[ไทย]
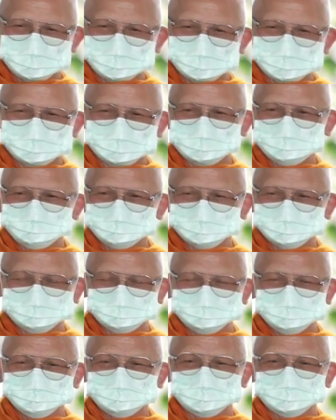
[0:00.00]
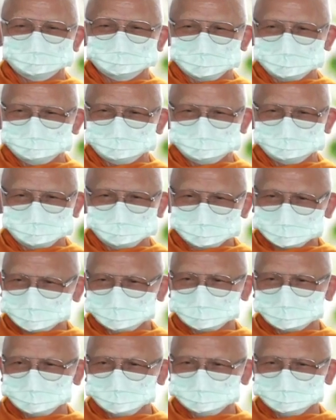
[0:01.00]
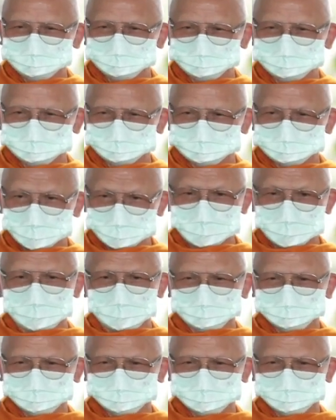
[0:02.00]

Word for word: เขาจีนแน่ว่ามันน่ากลัวคือเบาหวาน